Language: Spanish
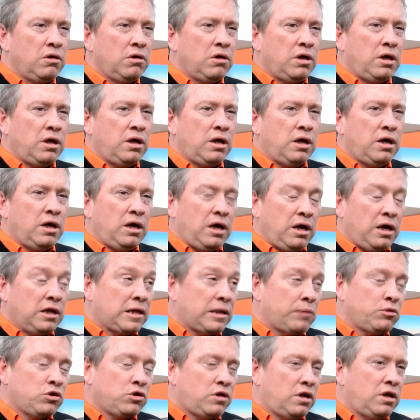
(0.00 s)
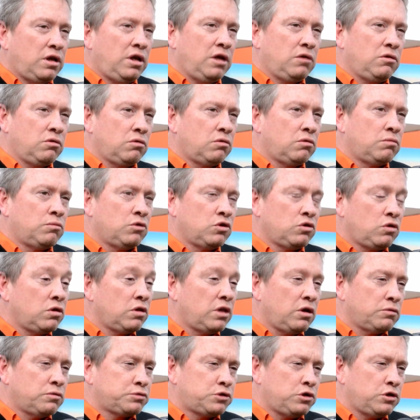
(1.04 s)
estamos teniendo un montón
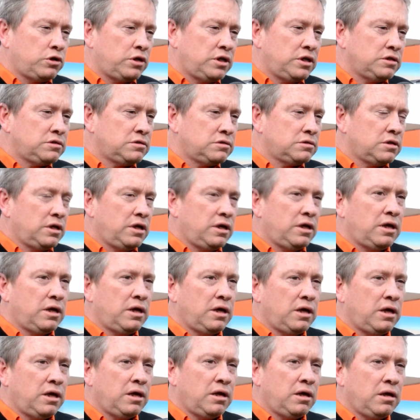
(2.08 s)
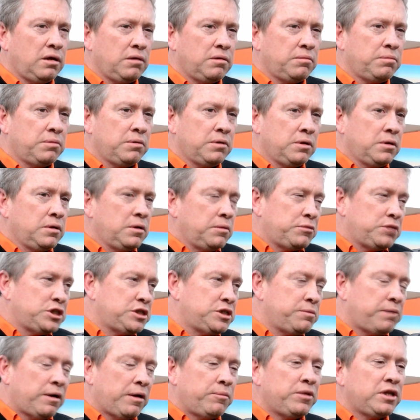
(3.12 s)
de opciones
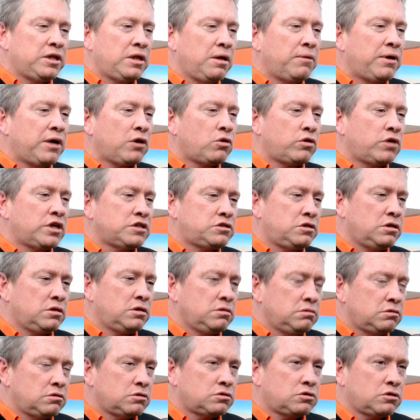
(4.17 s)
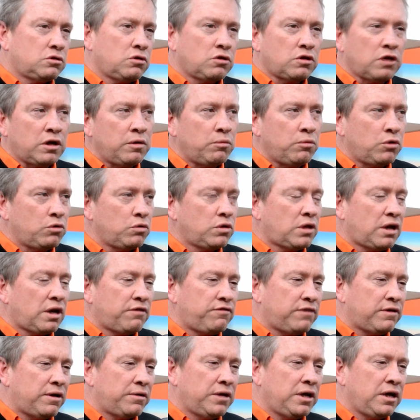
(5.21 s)
principalmente Banco Nación. Nosotros tenemos nuestra
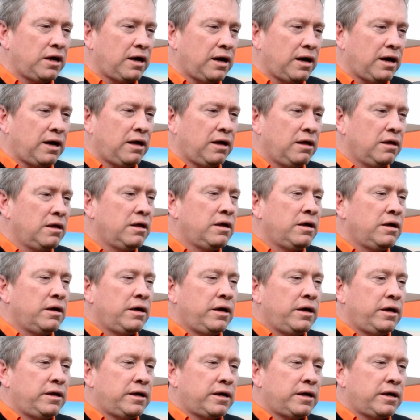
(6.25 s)
fábrica en